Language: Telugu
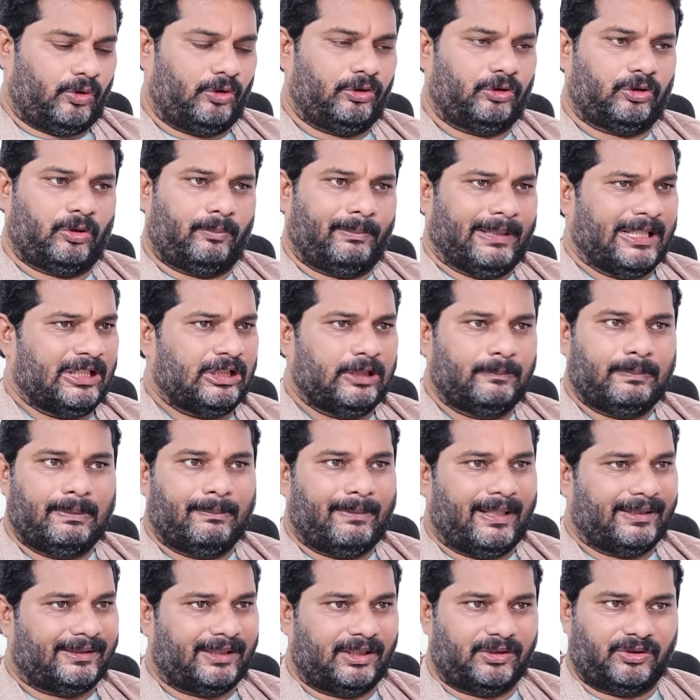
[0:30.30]
కొంత మనసుపి
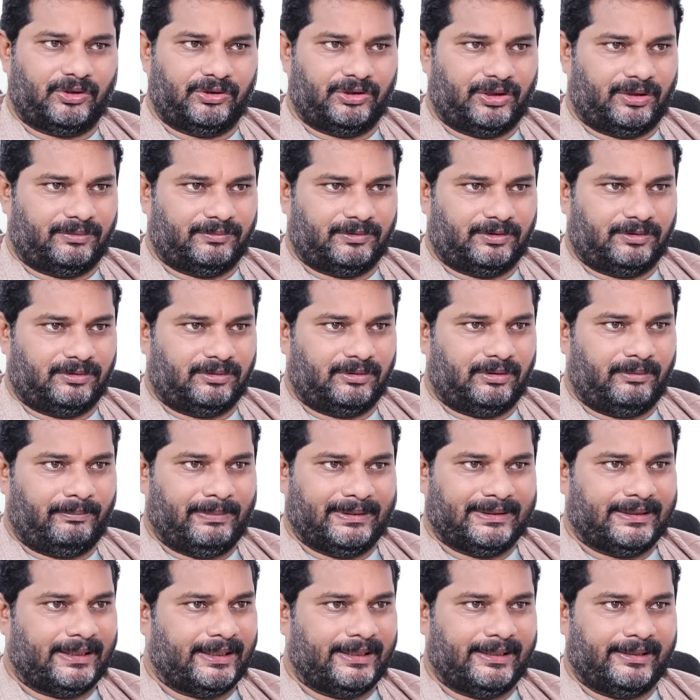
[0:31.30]
మాట్లాడుకుందాము
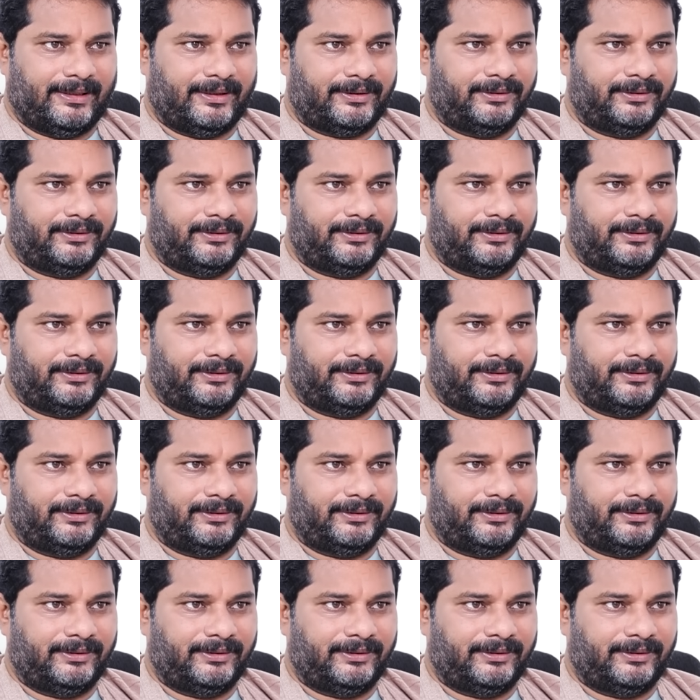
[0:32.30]
పెద్దారెడ్డి